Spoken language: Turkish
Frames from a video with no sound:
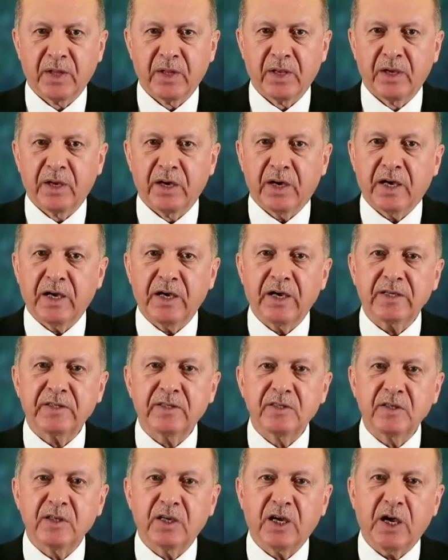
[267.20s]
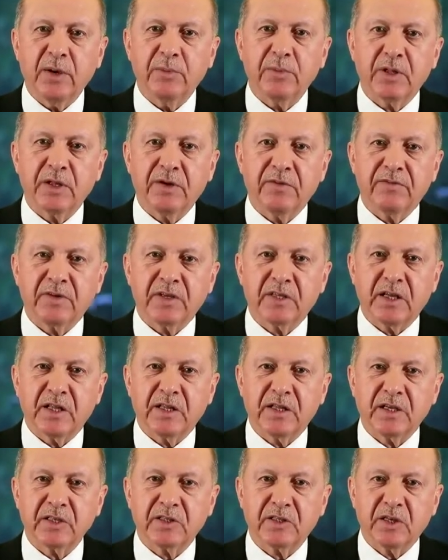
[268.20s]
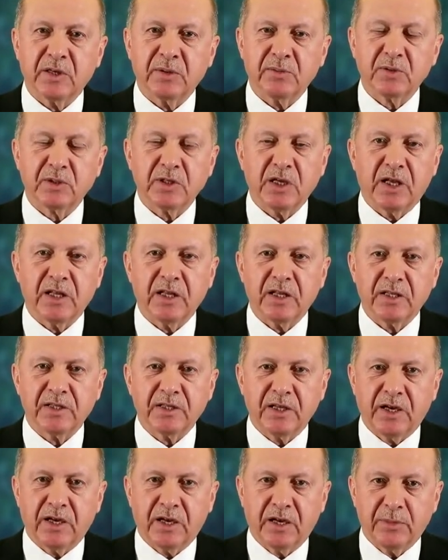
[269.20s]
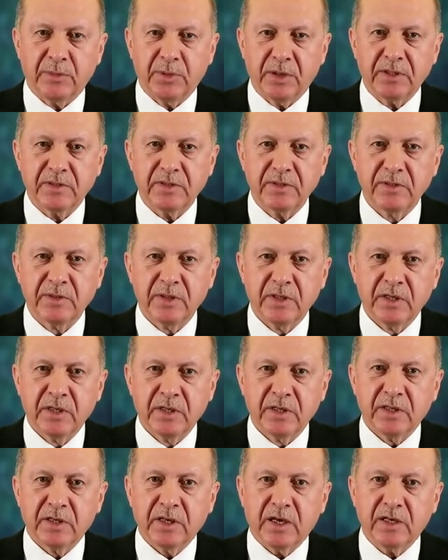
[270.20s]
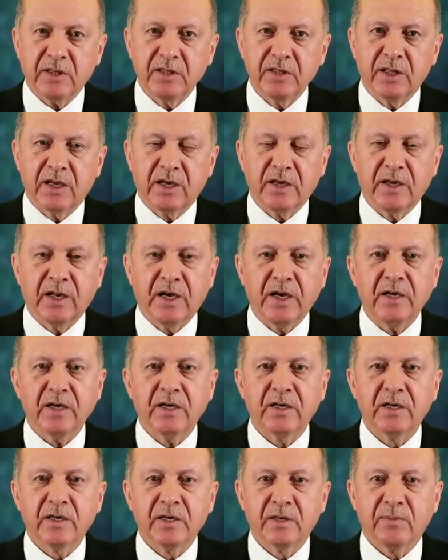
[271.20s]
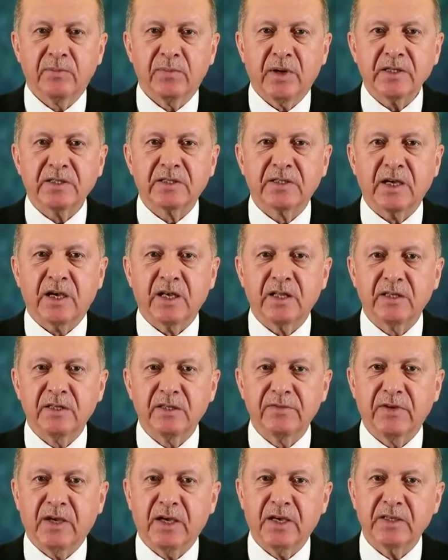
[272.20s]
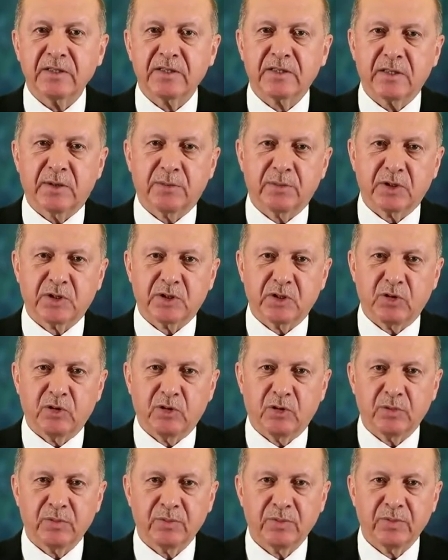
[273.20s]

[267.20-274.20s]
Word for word: Hayatını kaybeden vatandaşlarımıza Allah'tan rahmet, yakınlarına başsağlığı ve sabır diliyorum.